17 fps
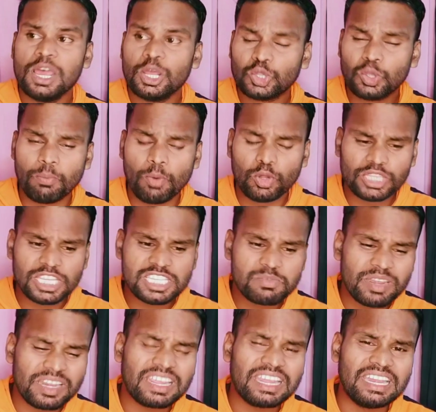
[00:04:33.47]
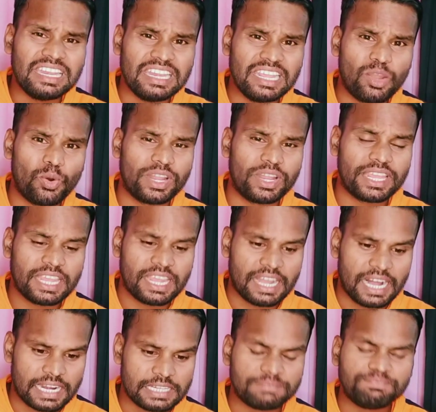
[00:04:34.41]
तो वो तस्वीर की लीक होने के
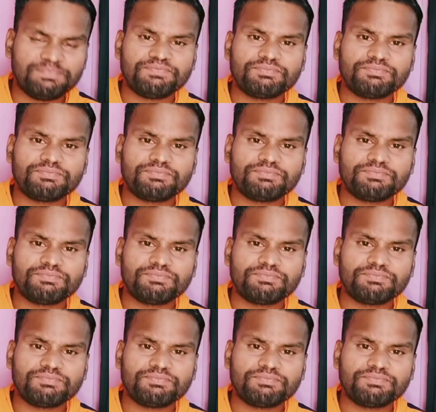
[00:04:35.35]
कारण